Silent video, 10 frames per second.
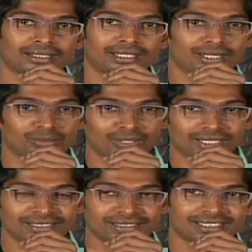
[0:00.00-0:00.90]
నేను
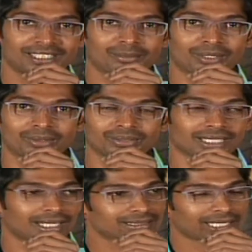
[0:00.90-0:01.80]
ఉన్నన్ని సీన్లు మటుకు
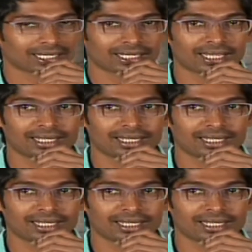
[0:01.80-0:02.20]
చాలా చక్కగా